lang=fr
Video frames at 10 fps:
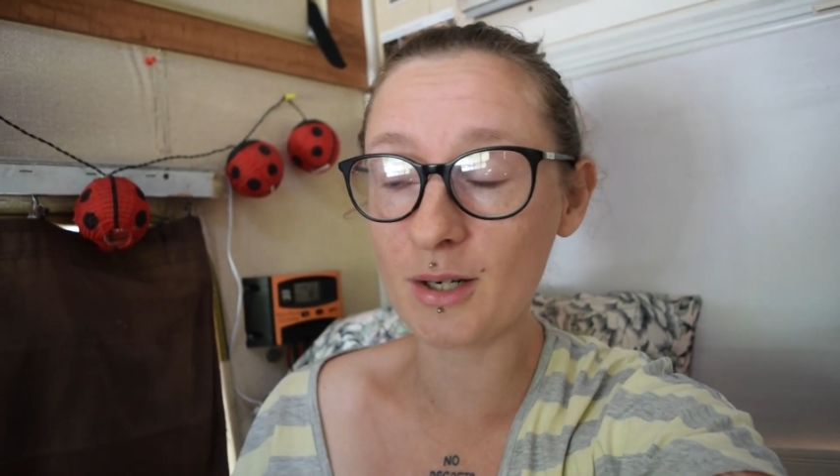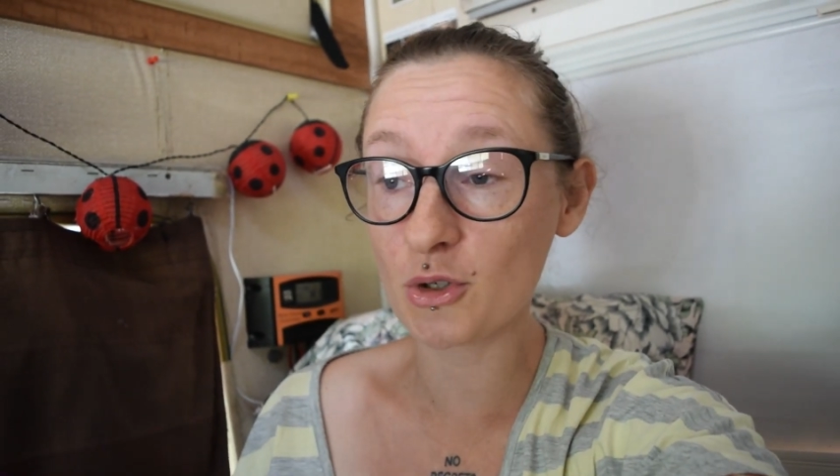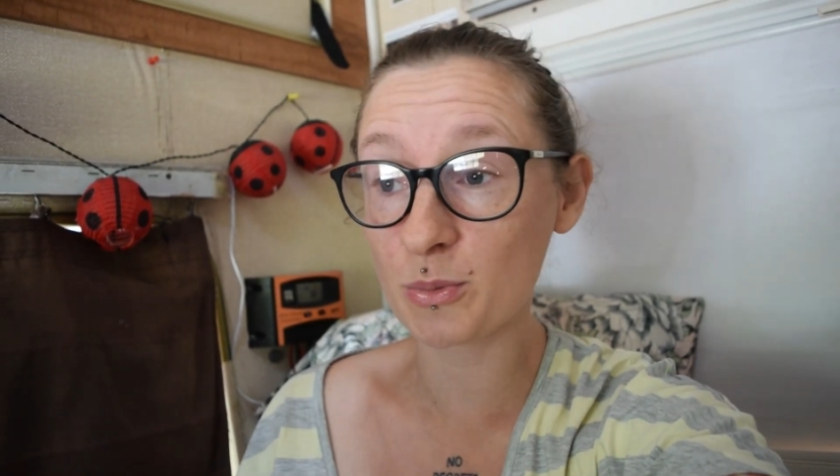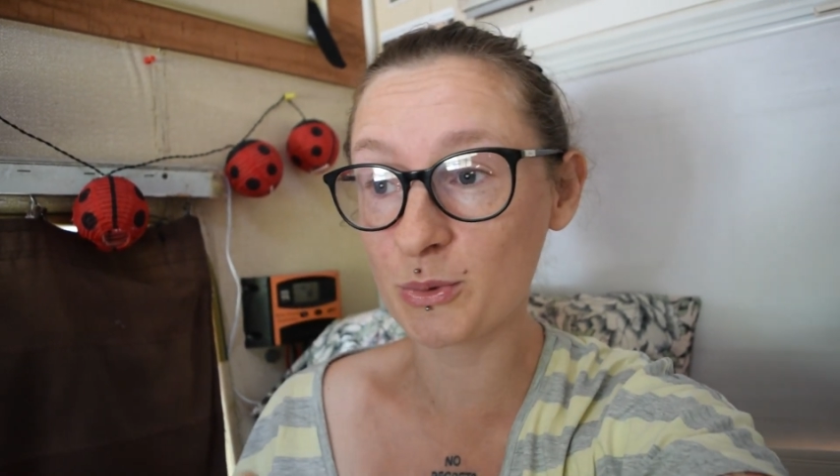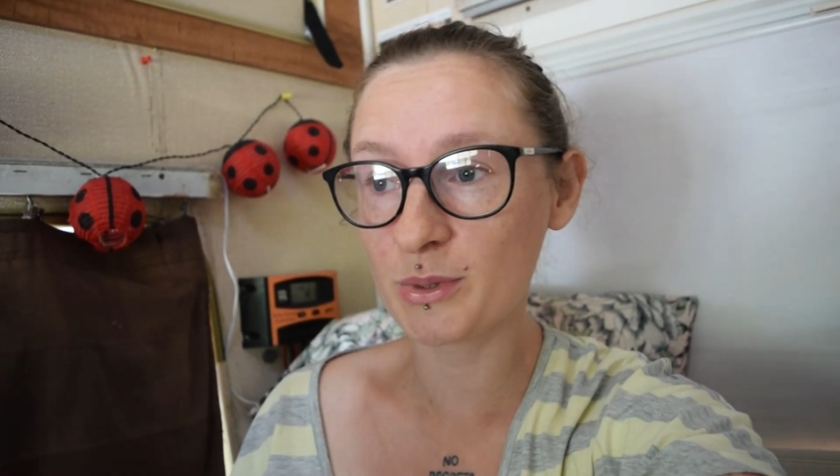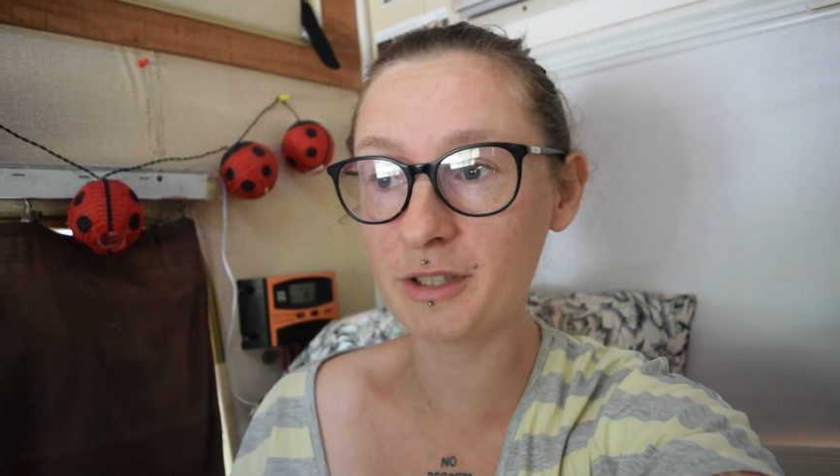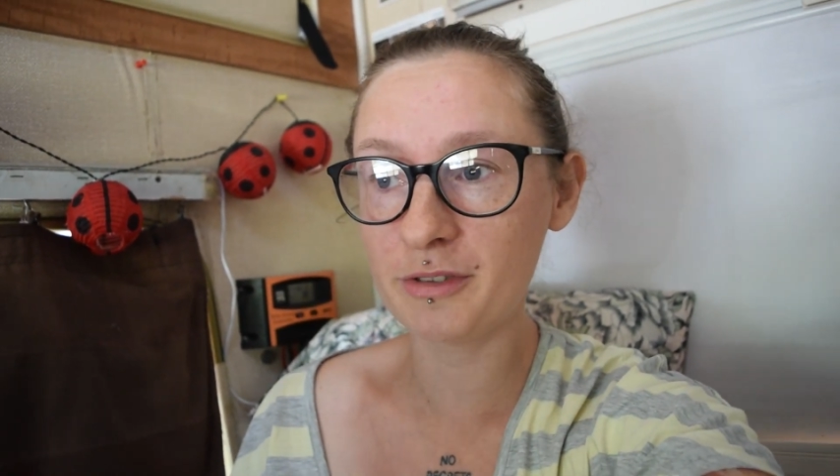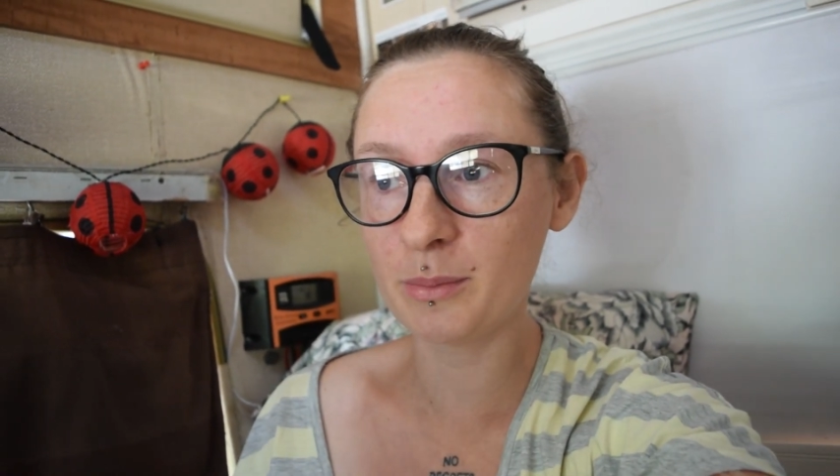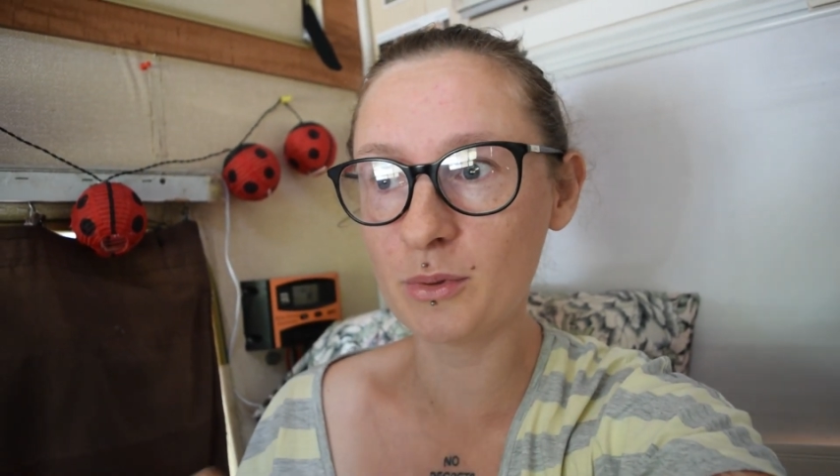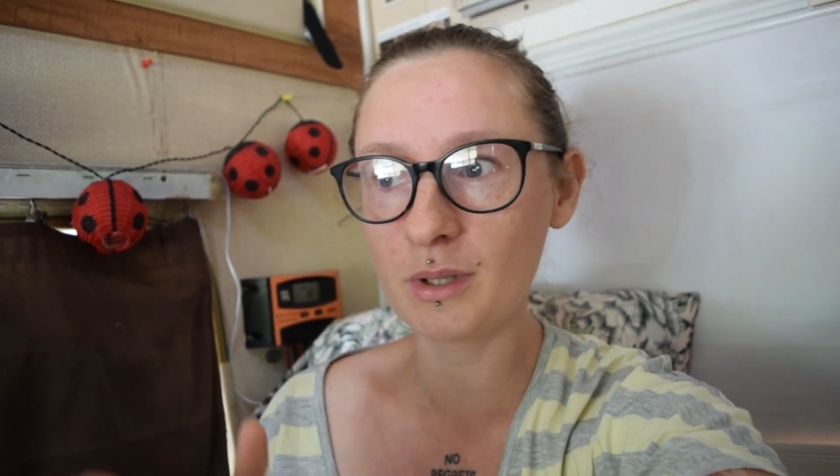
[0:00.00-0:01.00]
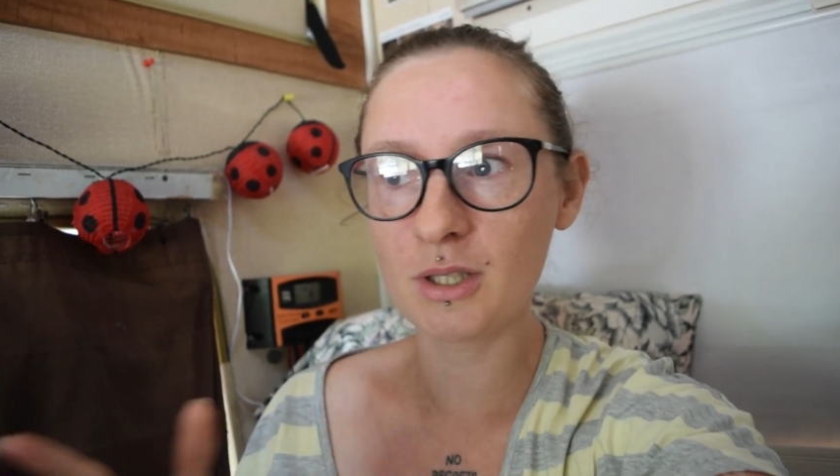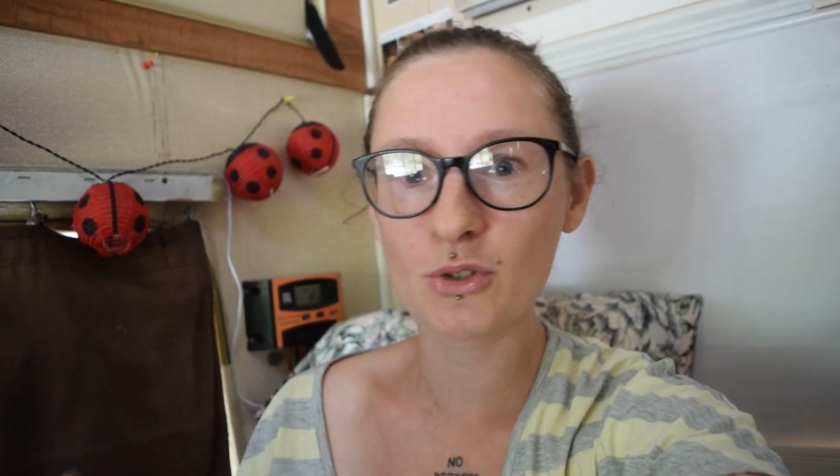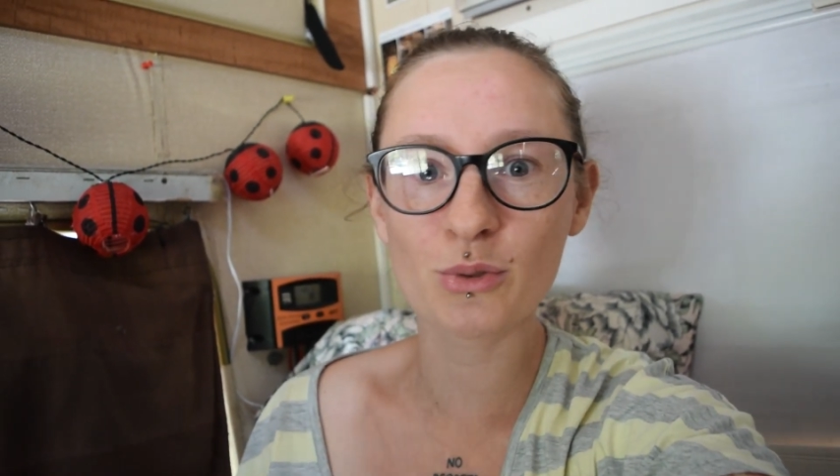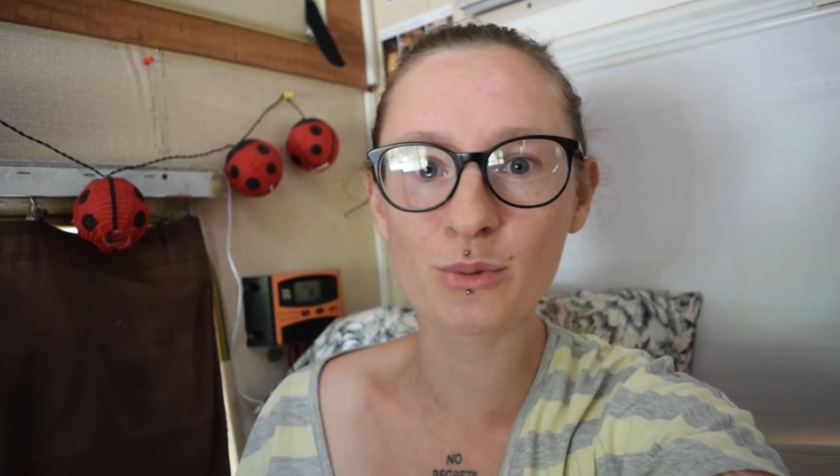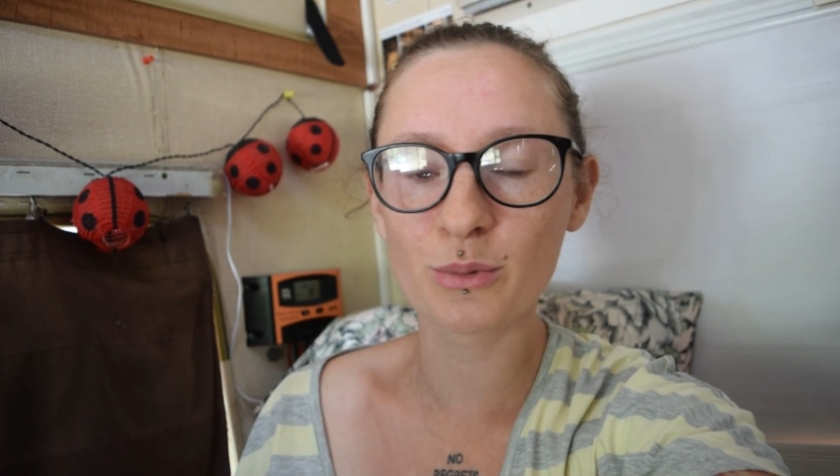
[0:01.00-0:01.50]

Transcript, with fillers: Alors je me doute qu'il fait beau et que les gens sont